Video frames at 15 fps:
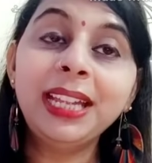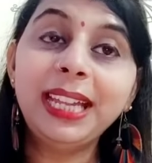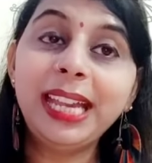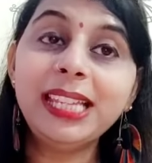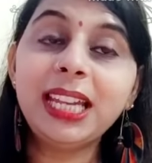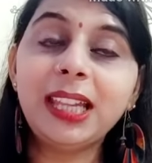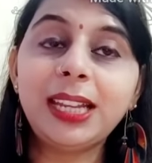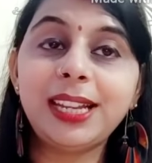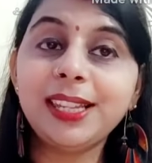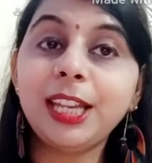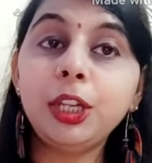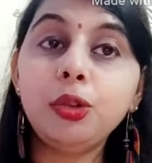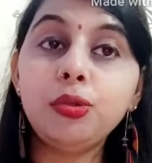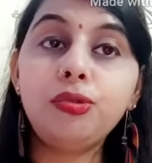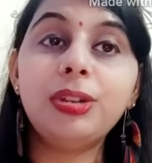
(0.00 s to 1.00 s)
इसी तरह से
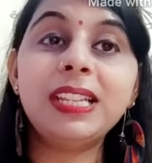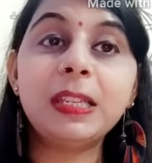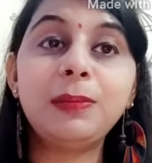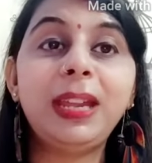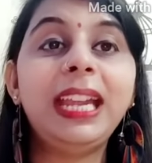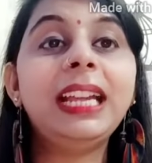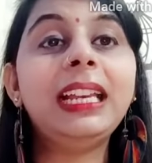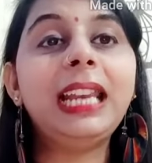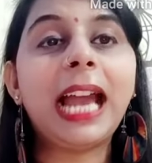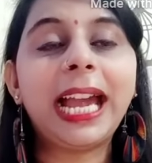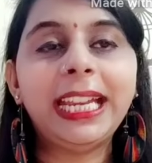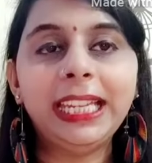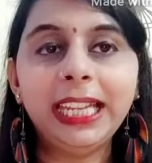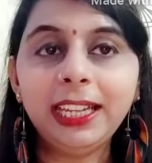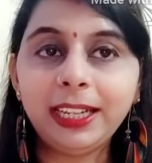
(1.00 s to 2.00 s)
यूट्रस में एक
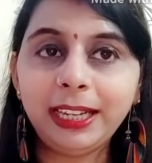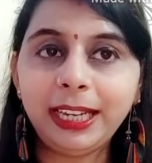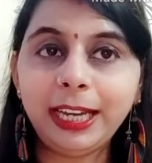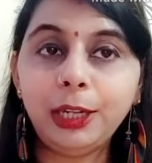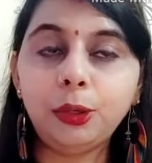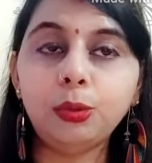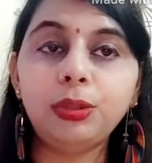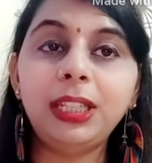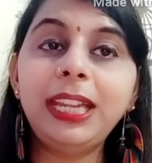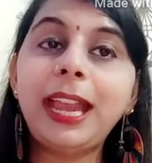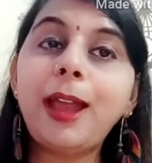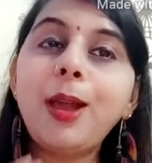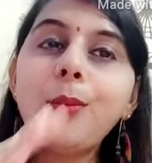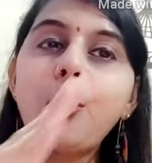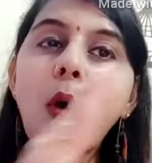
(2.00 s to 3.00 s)
लाइनिंग क्रिएट होती
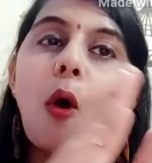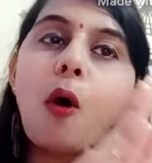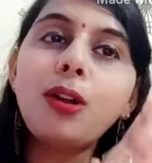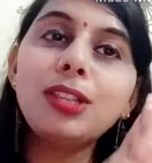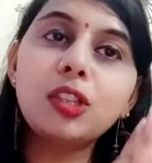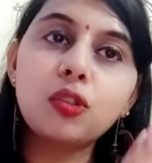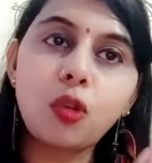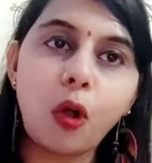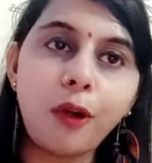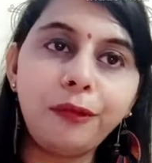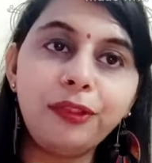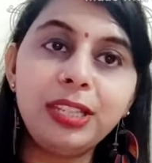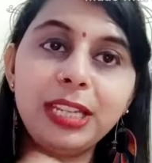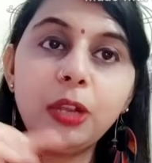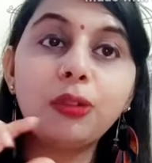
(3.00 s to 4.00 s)
है बहुत
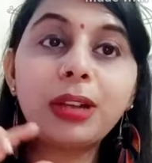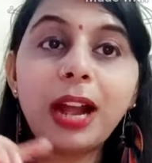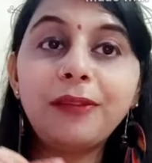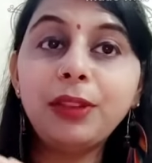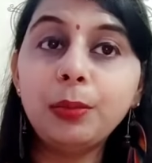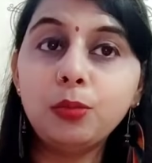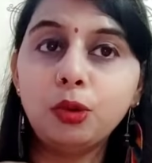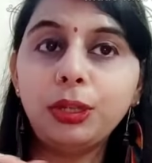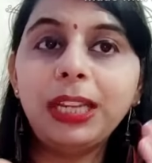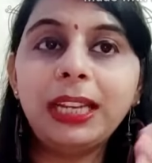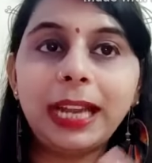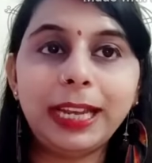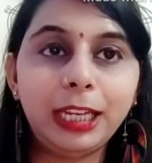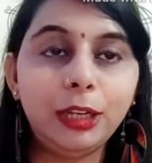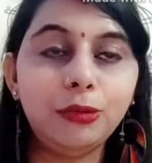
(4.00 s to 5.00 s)
सॉफ्ट सी और काफ़ी मोटी
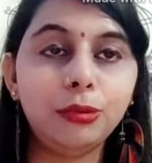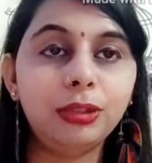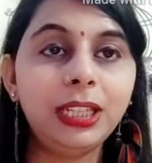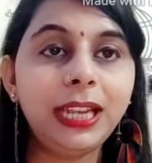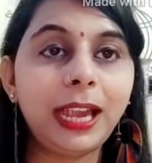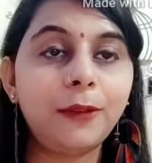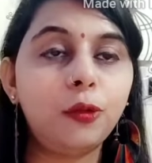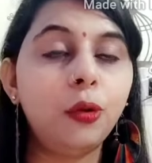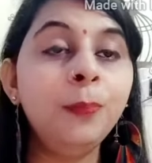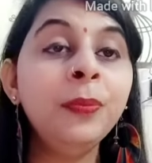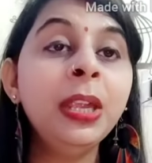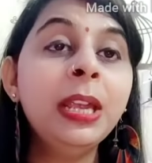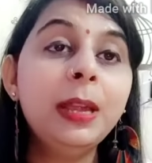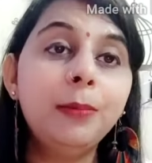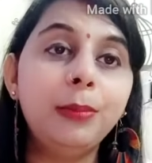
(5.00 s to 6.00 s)
लाइनिंग होती है वो
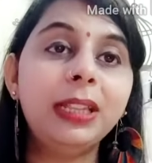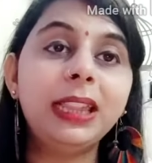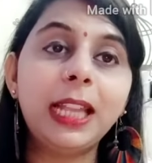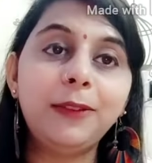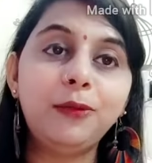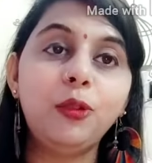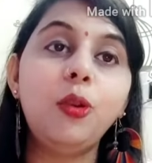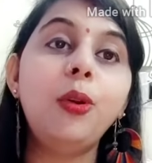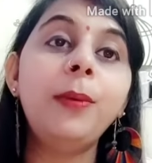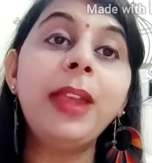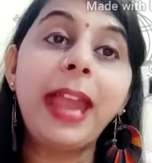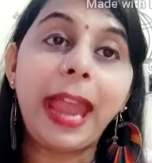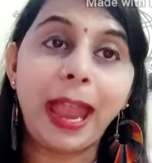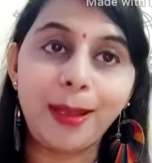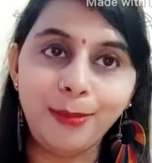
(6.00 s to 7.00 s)
मतलब वो
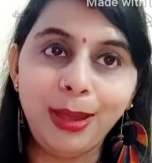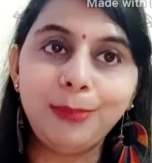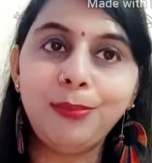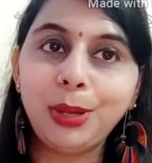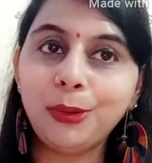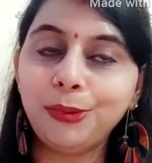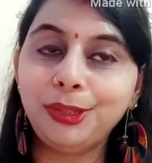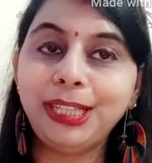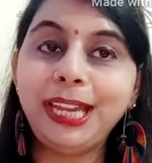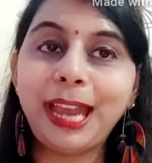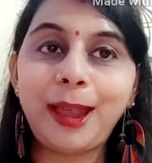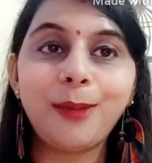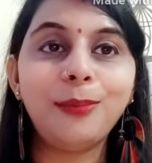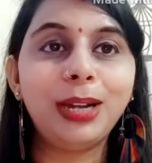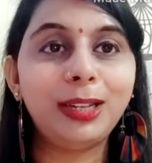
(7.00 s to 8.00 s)
एम में होती
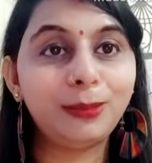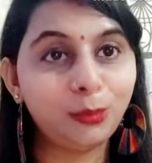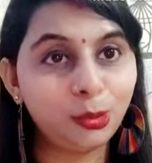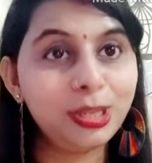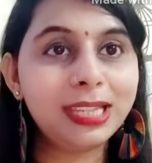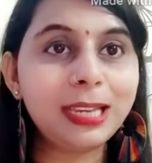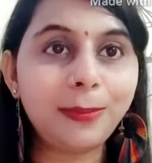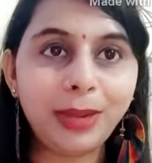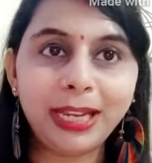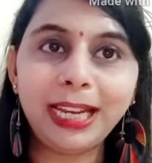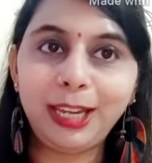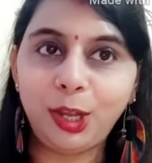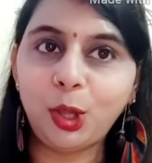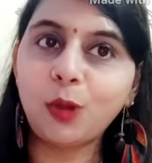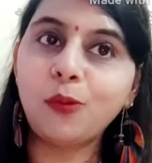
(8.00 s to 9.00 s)
है बट उस समय के
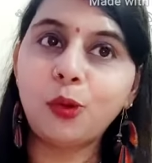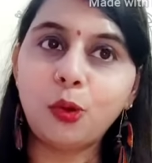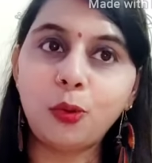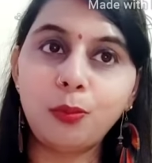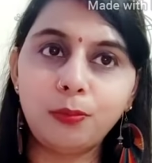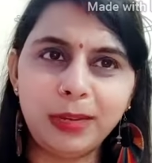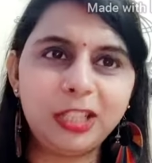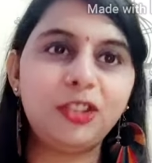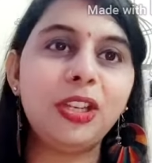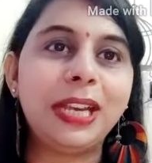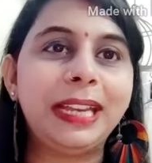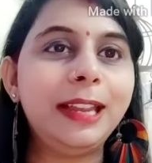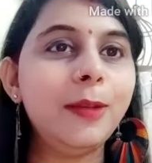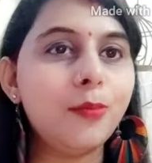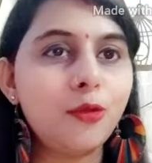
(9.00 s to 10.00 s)
लिए तो वो बच्चे
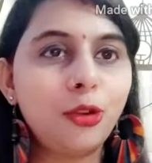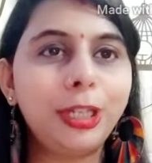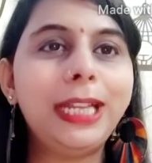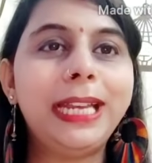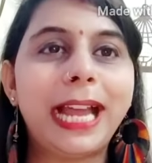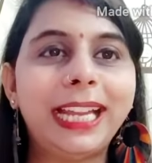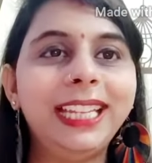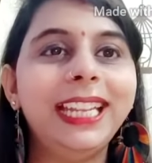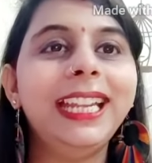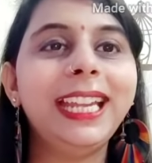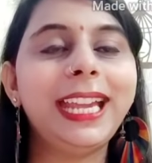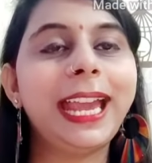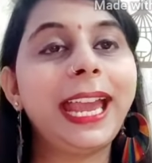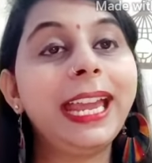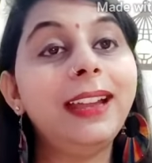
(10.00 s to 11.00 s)
के लिए मोटी लाइनिंग
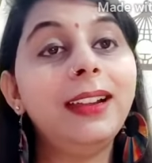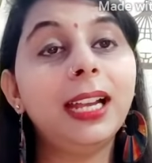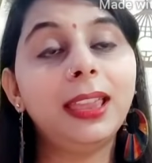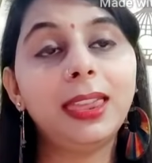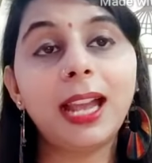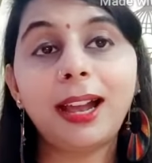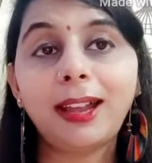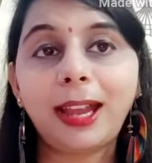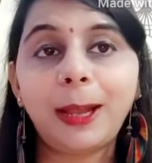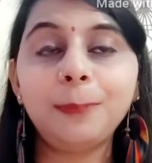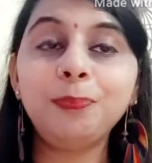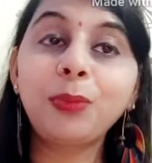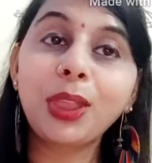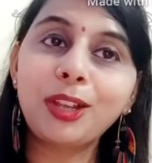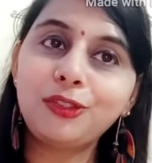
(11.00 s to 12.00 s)
ही है एक गद्दा है
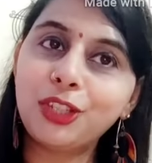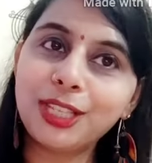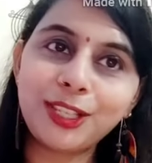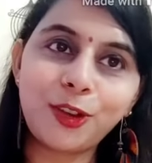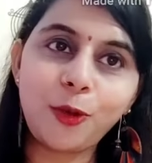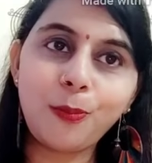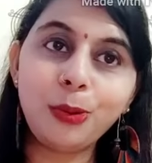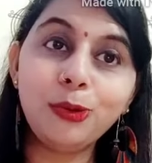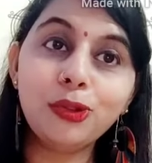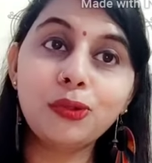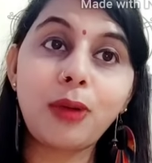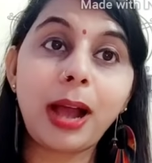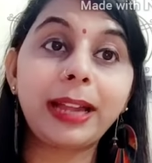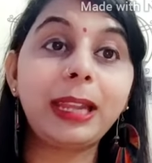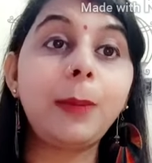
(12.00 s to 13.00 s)
जिसके ऊपर उसको
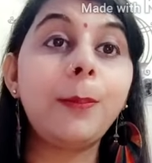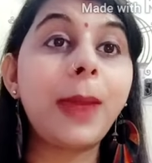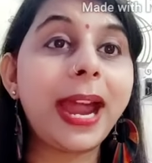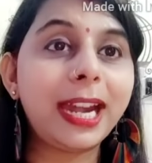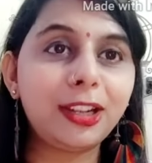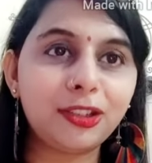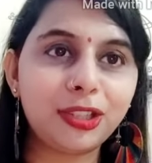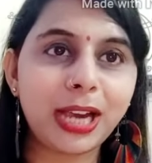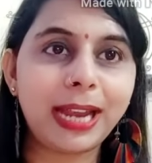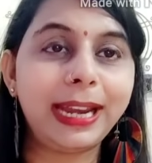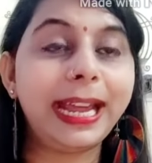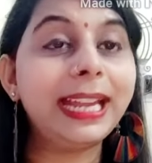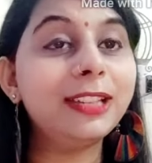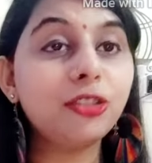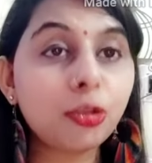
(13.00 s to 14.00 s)
आके बैठ जाना
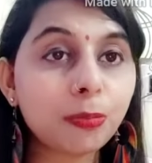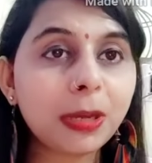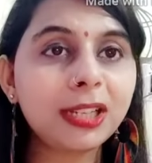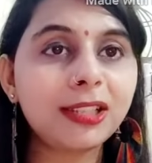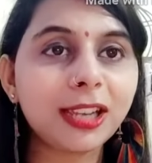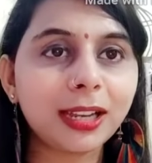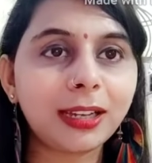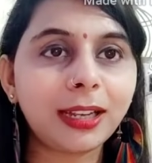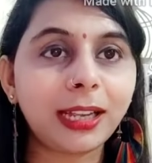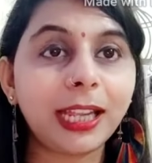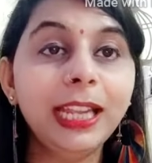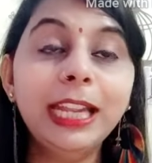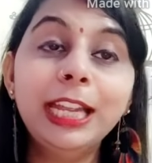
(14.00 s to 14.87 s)
है चिपक जाना है